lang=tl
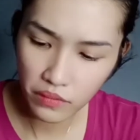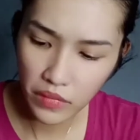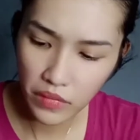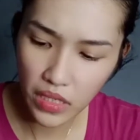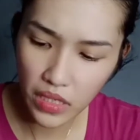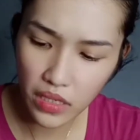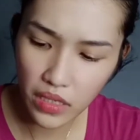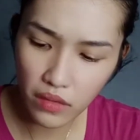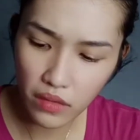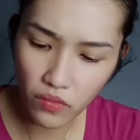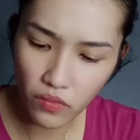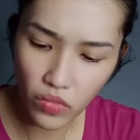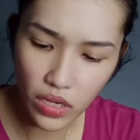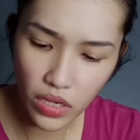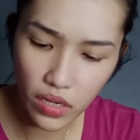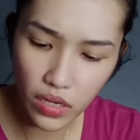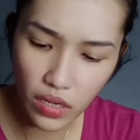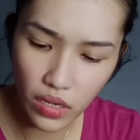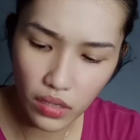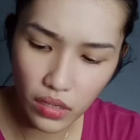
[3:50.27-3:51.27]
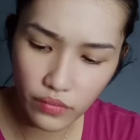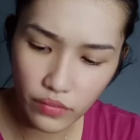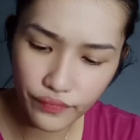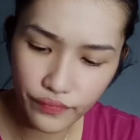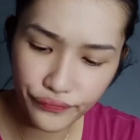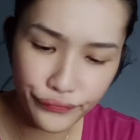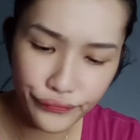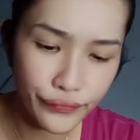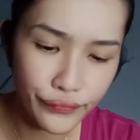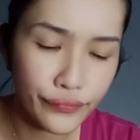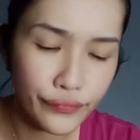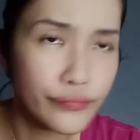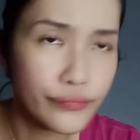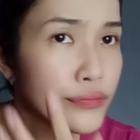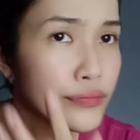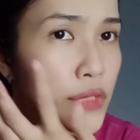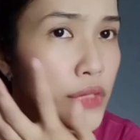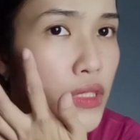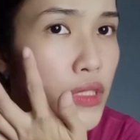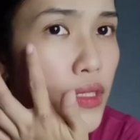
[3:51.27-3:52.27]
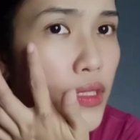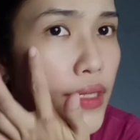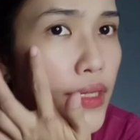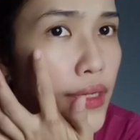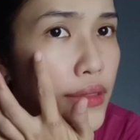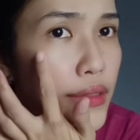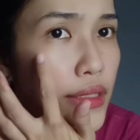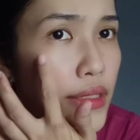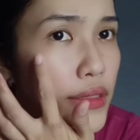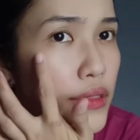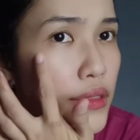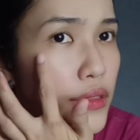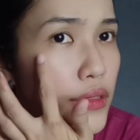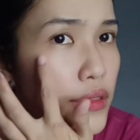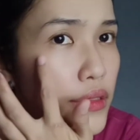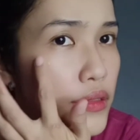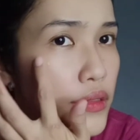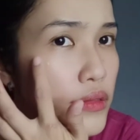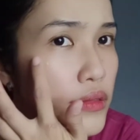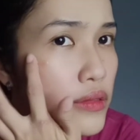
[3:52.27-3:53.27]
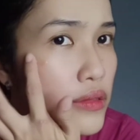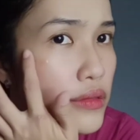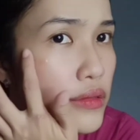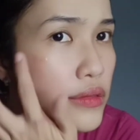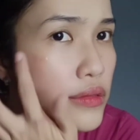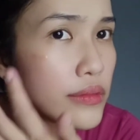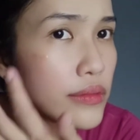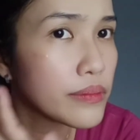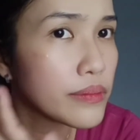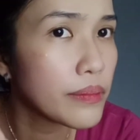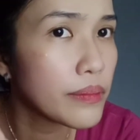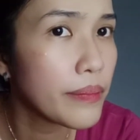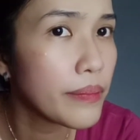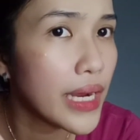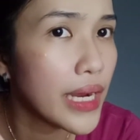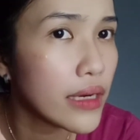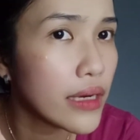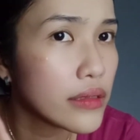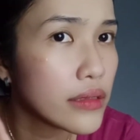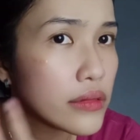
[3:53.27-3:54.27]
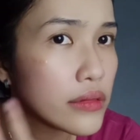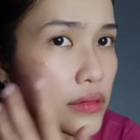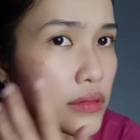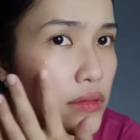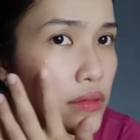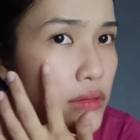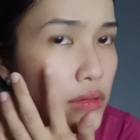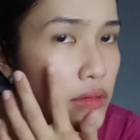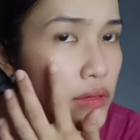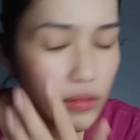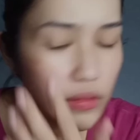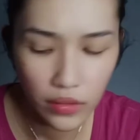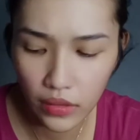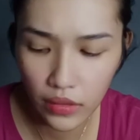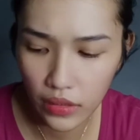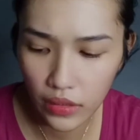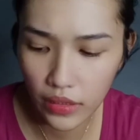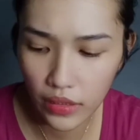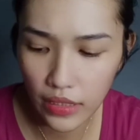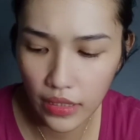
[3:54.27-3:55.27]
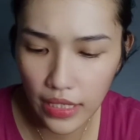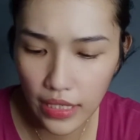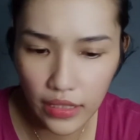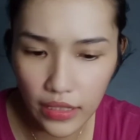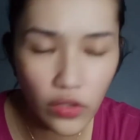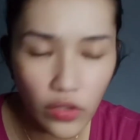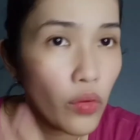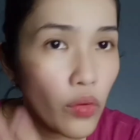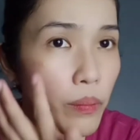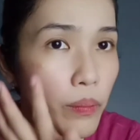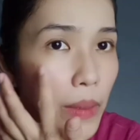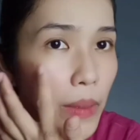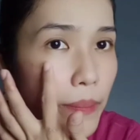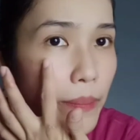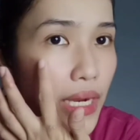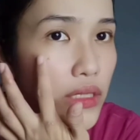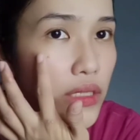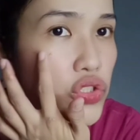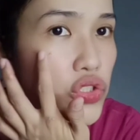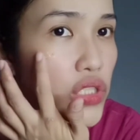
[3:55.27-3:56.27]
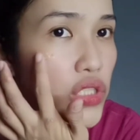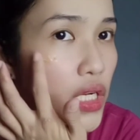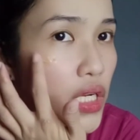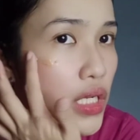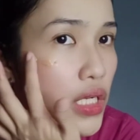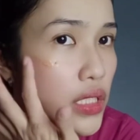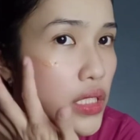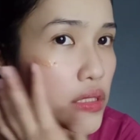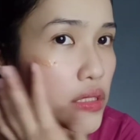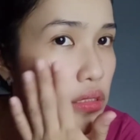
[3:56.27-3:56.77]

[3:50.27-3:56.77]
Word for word: parang wala. Tignan natin dito. Kung pak. Tignan natin kung papak siya, ha?